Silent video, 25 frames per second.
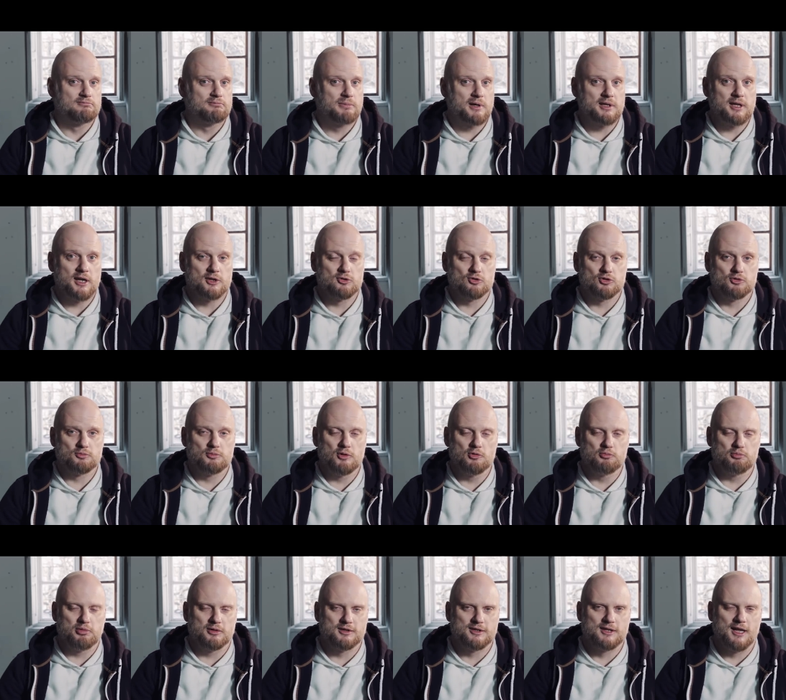Pan Jezus
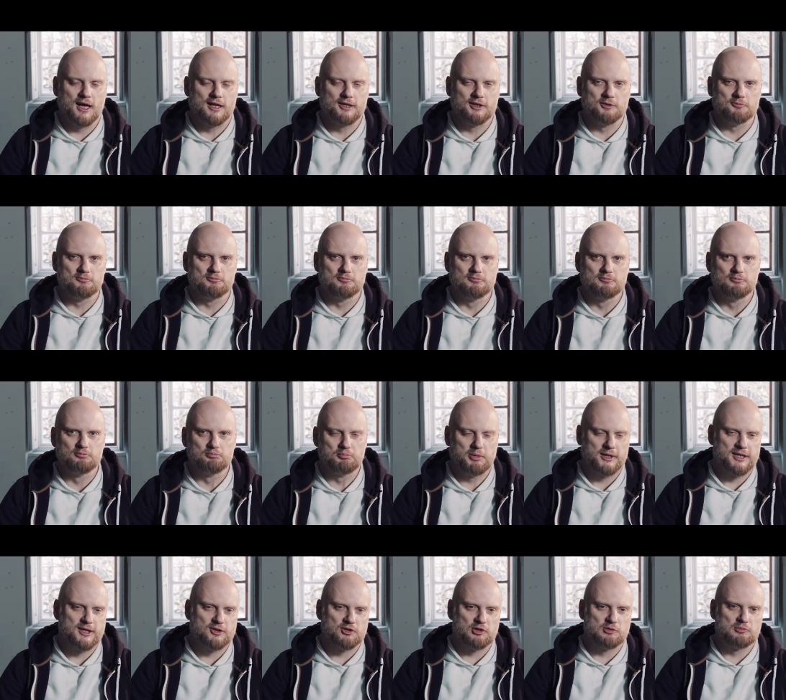był poddanym.
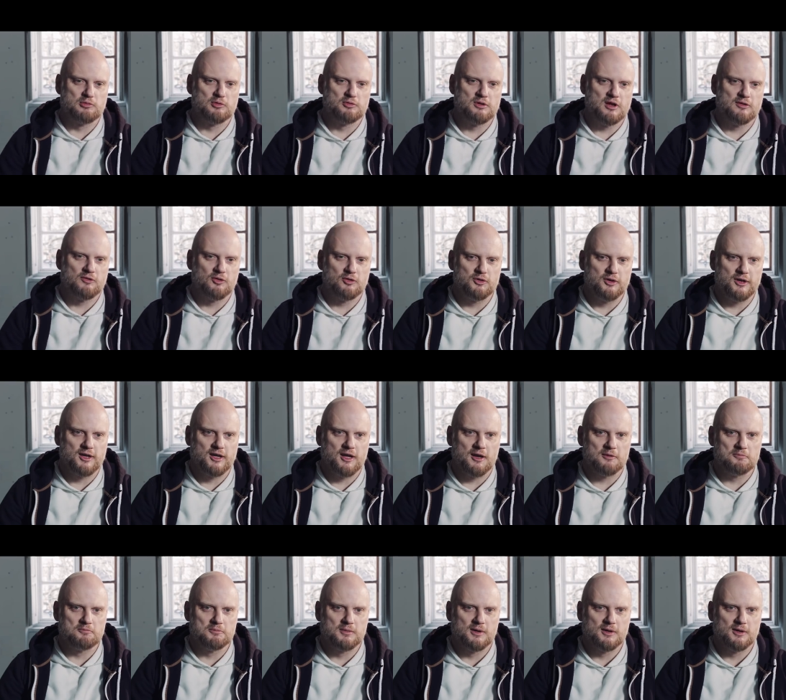Pan Jezus był
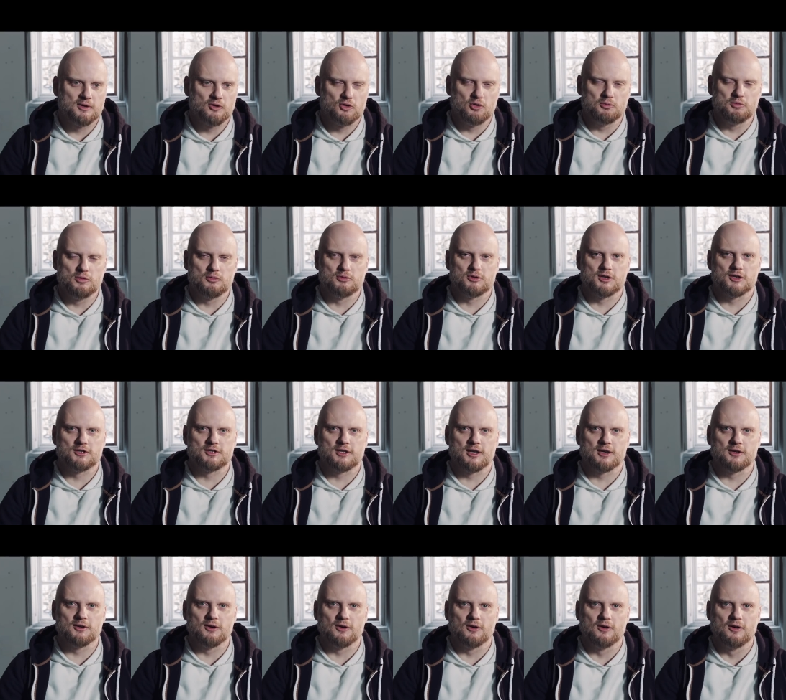niewolnikiem, chlubił się z
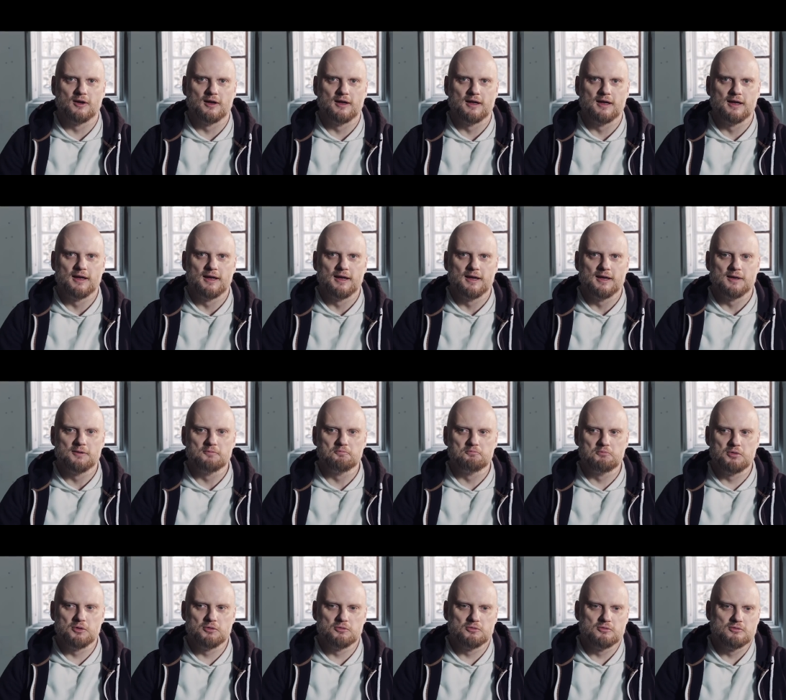tego.
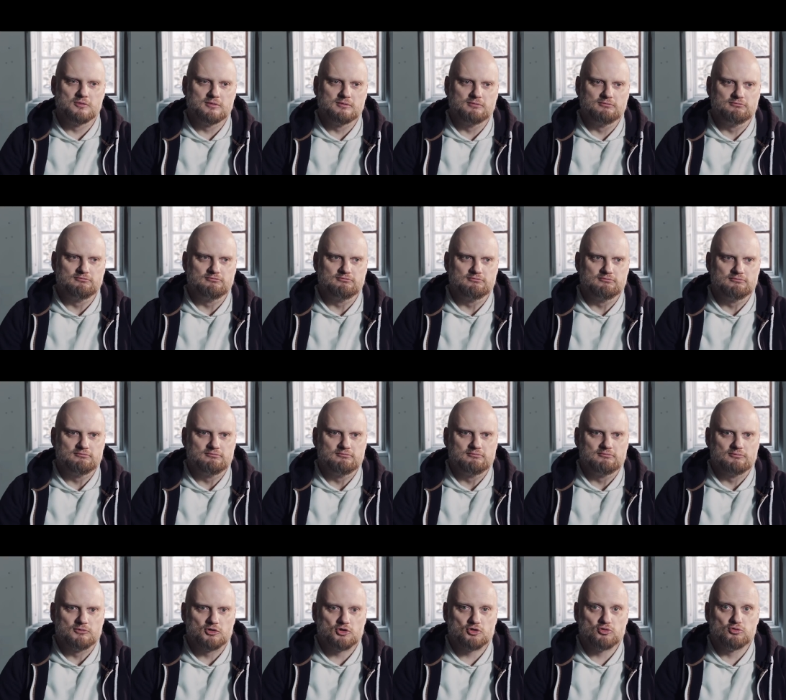Był
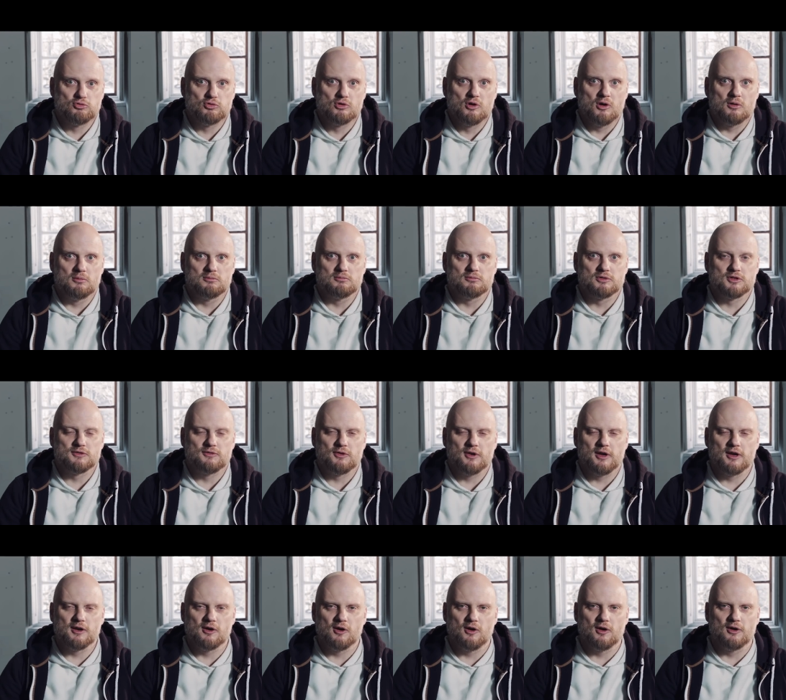sługą
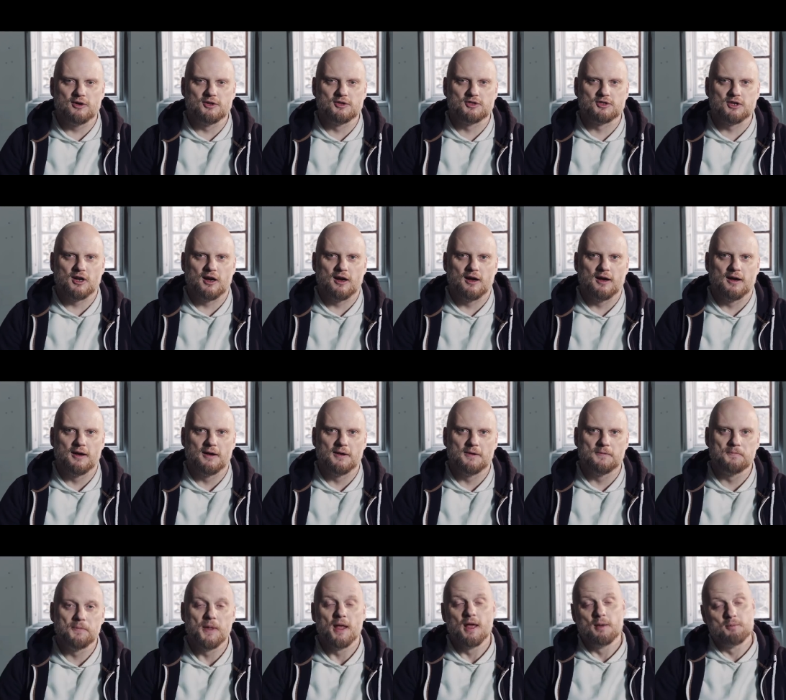swojego ojca.
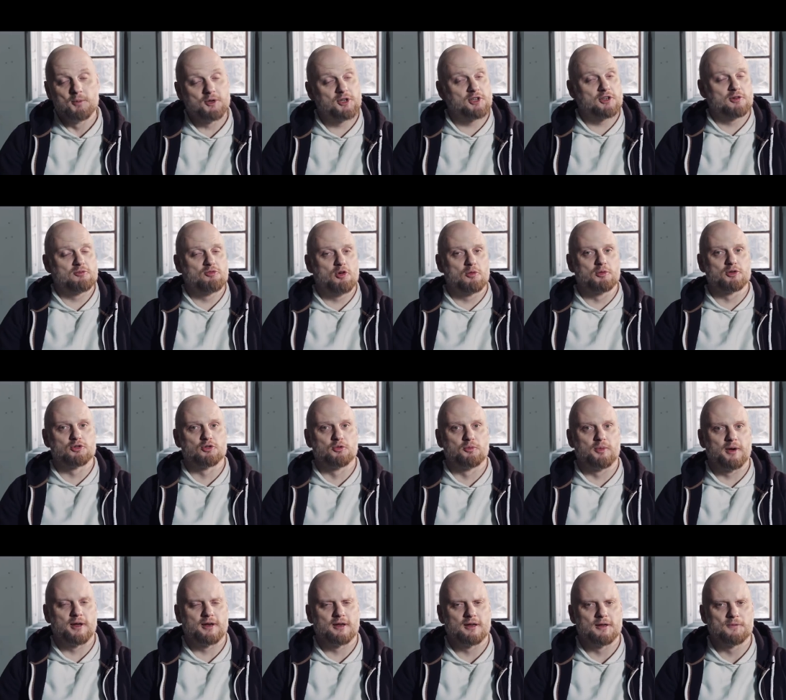Myślę, że byłoby
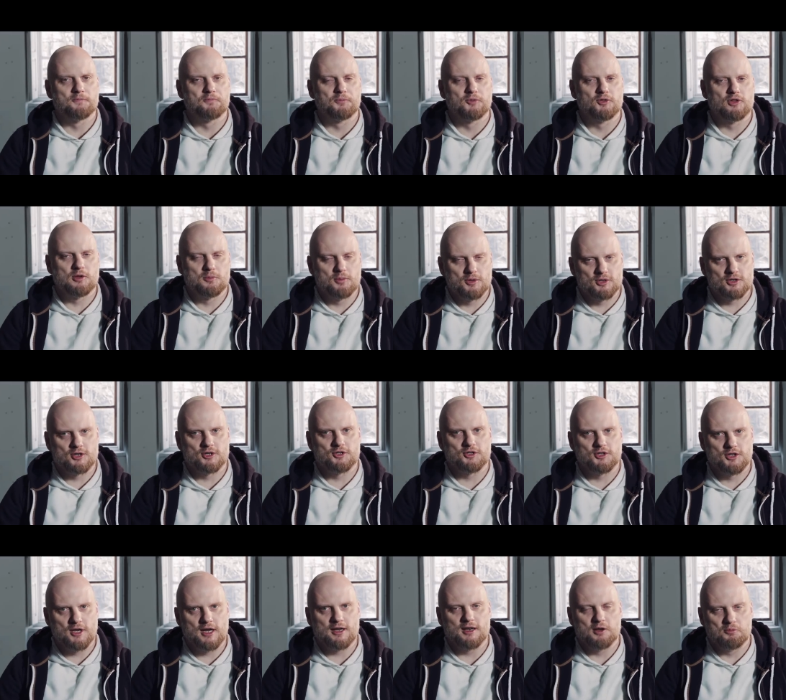super, gdyby
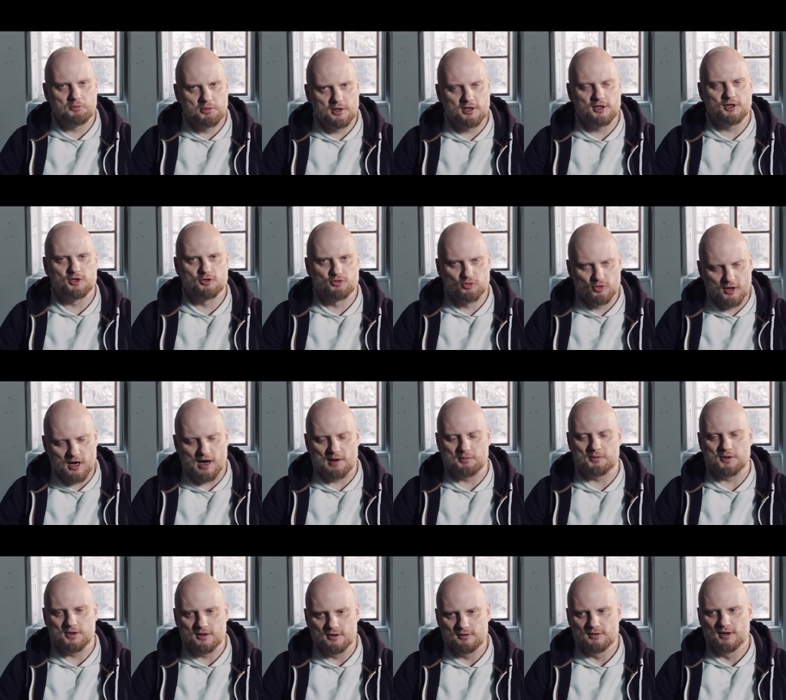chrześcijanie byli
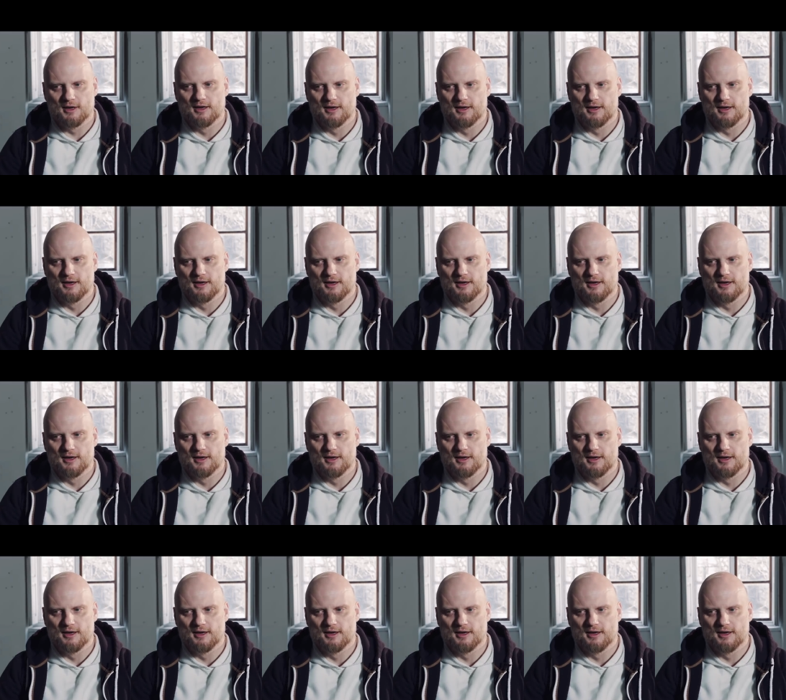sługami